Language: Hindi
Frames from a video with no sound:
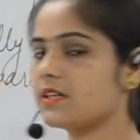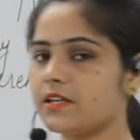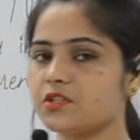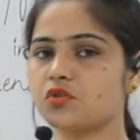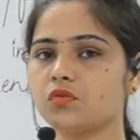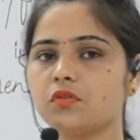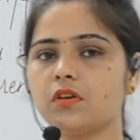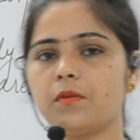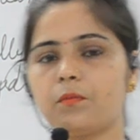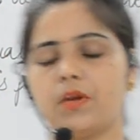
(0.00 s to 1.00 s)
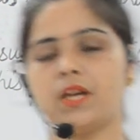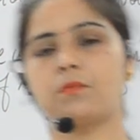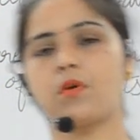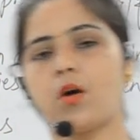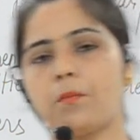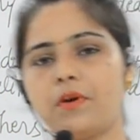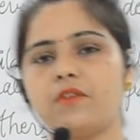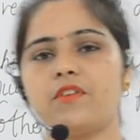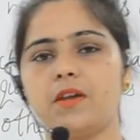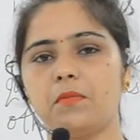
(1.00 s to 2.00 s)
है जो एक
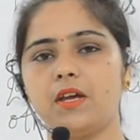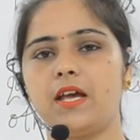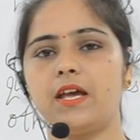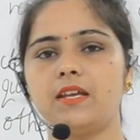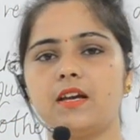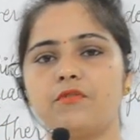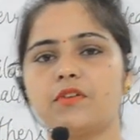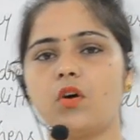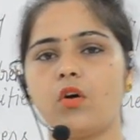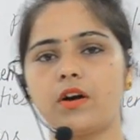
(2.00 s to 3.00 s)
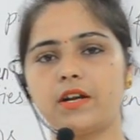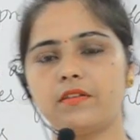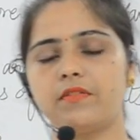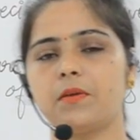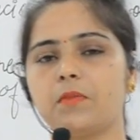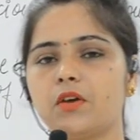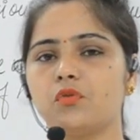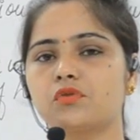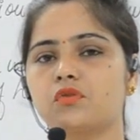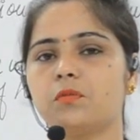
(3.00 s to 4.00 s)
प्रॉपर वे में है या फिर ऑर्डर वे में है
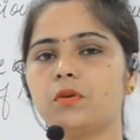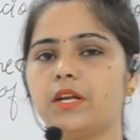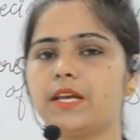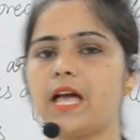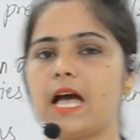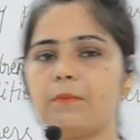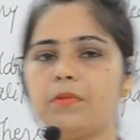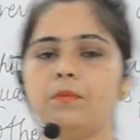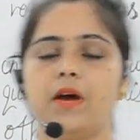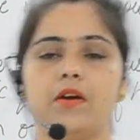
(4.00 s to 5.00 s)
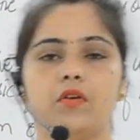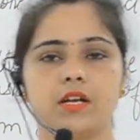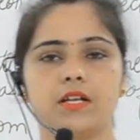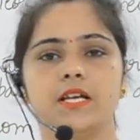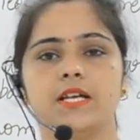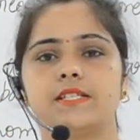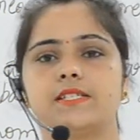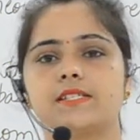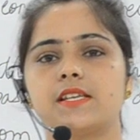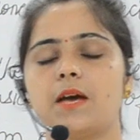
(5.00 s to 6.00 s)
उसको बोलेंगे एप्पल पाई ऑर्डर
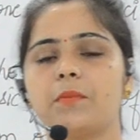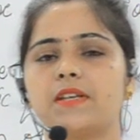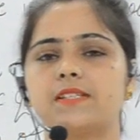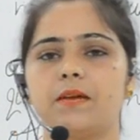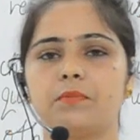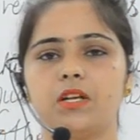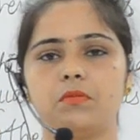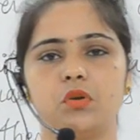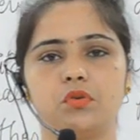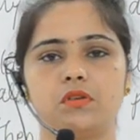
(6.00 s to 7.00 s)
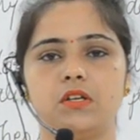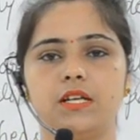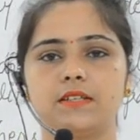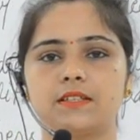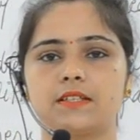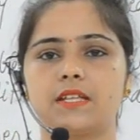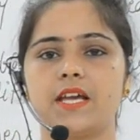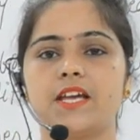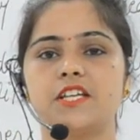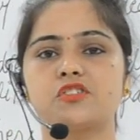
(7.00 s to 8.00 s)
जैसे यहाँ पे एग्जांपल हम लोग ले सकते
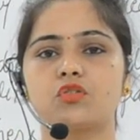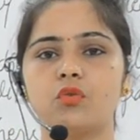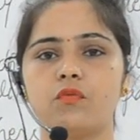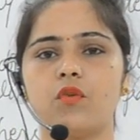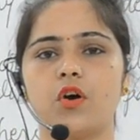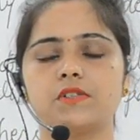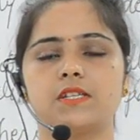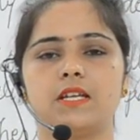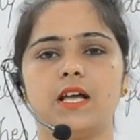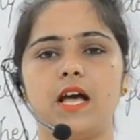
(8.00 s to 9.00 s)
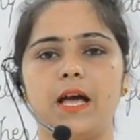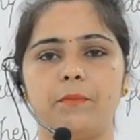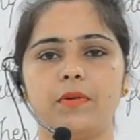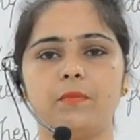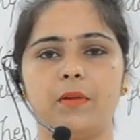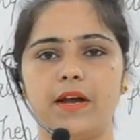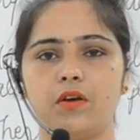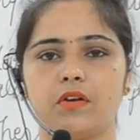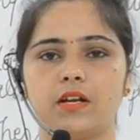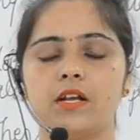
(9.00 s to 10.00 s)
हैं हिज रूम वॉज इन अ एप्पल पाई
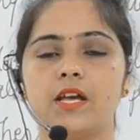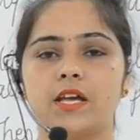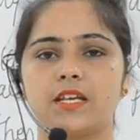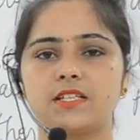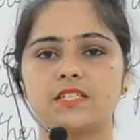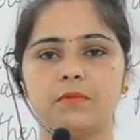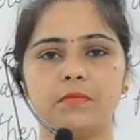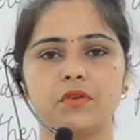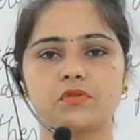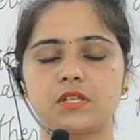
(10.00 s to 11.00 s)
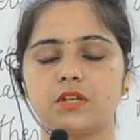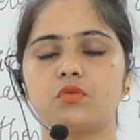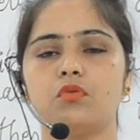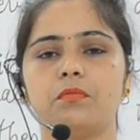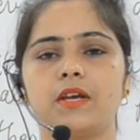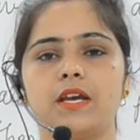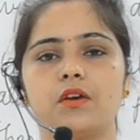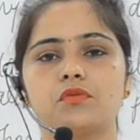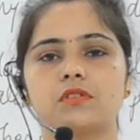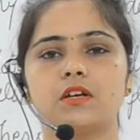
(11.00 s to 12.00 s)
ऑर्डर कि जब मैं उसके रूम में
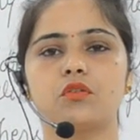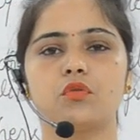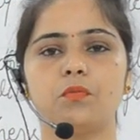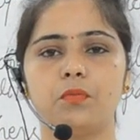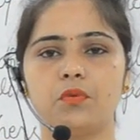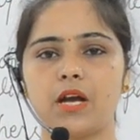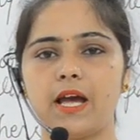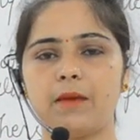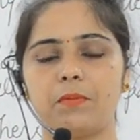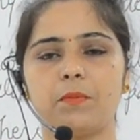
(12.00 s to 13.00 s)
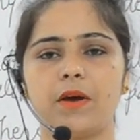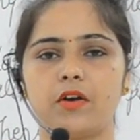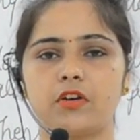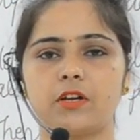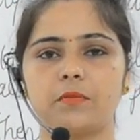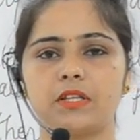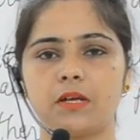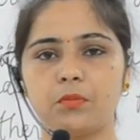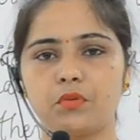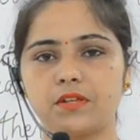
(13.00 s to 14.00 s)
गया उसका रूम पूरा एप्पल पाई ऑर्डर में
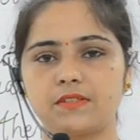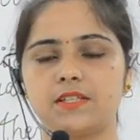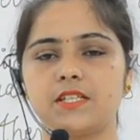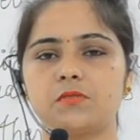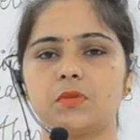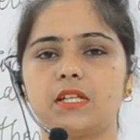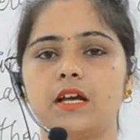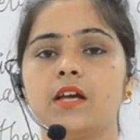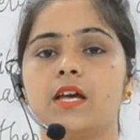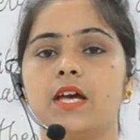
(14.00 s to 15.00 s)
था पूरी सीरीज़ में था